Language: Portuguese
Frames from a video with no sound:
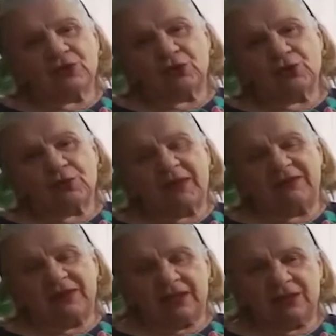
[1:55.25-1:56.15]
sejam todos
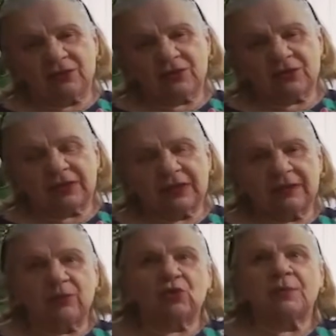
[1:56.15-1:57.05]
bem-vindos.
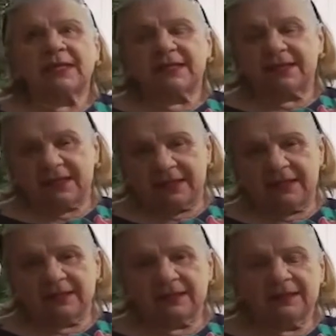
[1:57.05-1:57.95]
Meu nome é
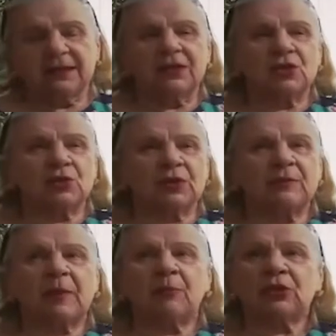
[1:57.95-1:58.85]
Cidinha, estou
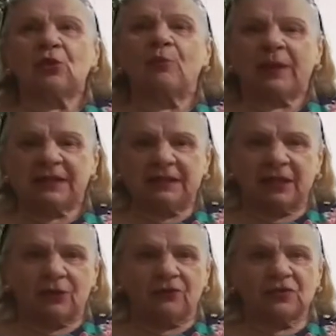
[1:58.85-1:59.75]
aqui para poder
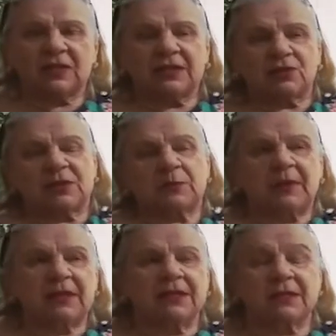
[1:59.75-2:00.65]
compartilhar com vocês uma
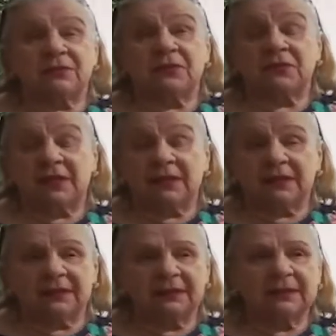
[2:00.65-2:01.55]
experiência
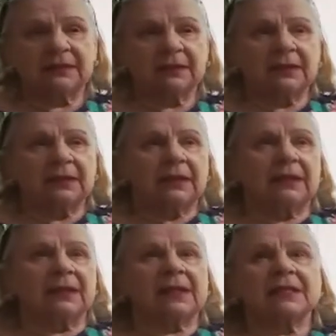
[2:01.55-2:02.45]
vivida em